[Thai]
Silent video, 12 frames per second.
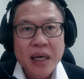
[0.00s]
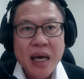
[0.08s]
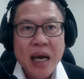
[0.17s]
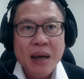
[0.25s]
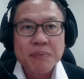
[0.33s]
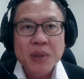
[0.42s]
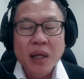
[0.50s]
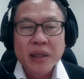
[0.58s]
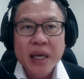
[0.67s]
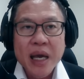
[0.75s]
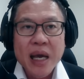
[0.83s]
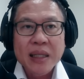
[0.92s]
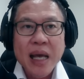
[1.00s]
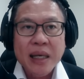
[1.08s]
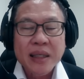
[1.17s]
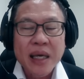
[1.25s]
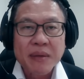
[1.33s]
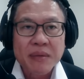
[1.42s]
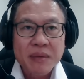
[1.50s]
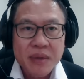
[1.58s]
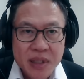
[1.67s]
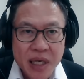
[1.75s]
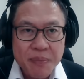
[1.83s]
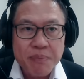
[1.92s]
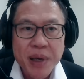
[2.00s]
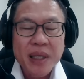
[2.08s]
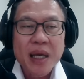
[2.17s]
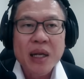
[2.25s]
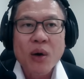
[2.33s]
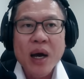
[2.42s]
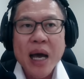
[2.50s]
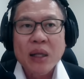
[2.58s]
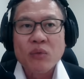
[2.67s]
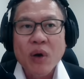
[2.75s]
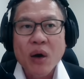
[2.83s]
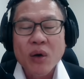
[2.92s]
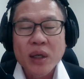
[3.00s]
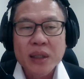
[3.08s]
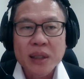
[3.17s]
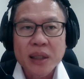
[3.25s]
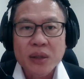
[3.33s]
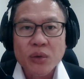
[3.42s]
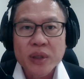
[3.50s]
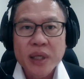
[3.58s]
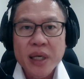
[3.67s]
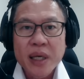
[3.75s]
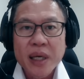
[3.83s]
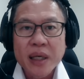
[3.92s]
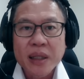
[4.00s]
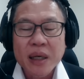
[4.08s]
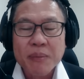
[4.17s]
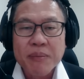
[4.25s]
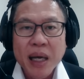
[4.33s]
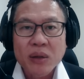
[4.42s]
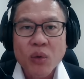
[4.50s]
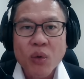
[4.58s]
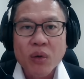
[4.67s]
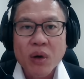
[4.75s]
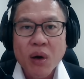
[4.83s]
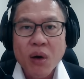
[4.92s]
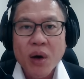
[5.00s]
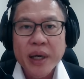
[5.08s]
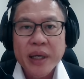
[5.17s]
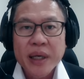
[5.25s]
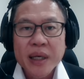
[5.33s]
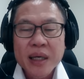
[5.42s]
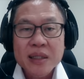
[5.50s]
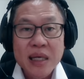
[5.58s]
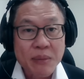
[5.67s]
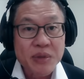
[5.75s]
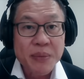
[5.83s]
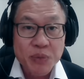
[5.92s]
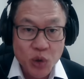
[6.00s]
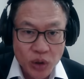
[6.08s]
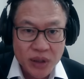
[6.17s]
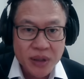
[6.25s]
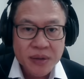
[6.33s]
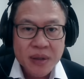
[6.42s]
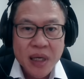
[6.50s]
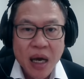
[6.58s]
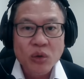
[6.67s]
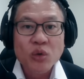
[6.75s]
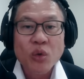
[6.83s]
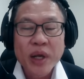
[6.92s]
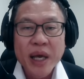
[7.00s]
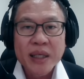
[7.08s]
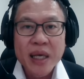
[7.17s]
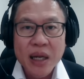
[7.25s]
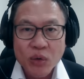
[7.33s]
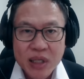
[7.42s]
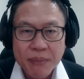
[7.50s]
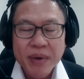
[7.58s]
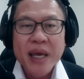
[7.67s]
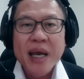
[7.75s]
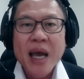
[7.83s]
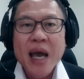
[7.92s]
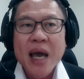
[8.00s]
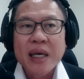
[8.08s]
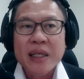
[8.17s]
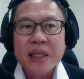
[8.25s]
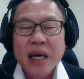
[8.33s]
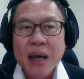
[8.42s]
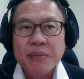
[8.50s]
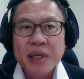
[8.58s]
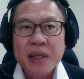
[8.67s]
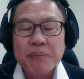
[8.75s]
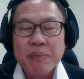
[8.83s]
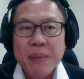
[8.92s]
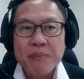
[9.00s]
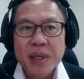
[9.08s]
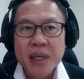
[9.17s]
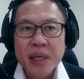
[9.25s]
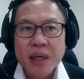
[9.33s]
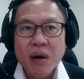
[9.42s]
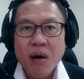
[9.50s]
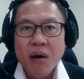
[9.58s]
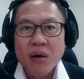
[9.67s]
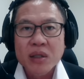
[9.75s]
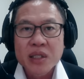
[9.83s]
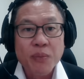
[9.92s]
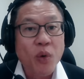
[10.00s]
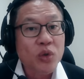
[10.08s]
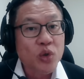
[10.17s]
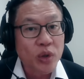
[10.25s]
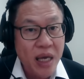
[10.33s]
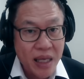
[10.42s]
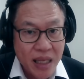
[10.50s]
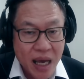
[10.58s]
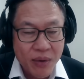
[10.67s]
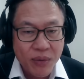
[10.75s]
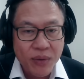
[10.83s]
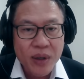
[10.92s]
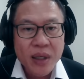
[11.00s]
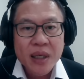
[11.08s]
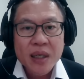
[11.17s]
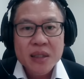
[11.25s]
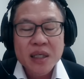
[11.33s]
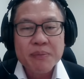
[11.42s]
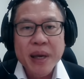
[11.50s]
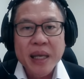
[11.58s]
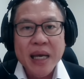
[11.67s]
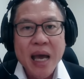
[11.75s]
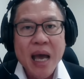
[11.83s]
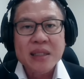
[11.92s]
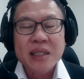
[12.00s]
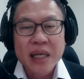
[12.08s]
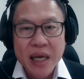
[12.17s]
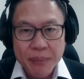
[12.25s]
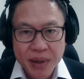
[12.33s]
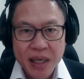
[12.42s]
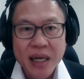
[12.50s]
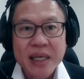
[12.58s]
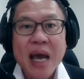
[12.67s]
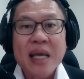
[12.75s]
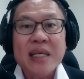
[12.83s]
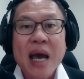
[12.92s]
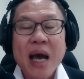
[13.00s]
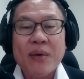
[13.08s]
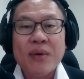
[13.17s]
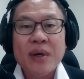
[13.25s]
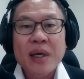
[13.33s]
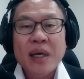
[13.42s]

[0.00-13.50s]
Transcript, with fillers: นะครับตอนนี้ Target สิ้นปีที่เราคาดหวังก็คืออยู่ที่ หนึ่งพันหกร้อยสามสิบ จุดเอาตัวเลขที่เราจำง่ายๆนะครับคิดเป็น พี อี ก็ สิบหกจุดห้า เท่าซึ่งเป็นค่าเฉลี่ย พี อี ระยะยาว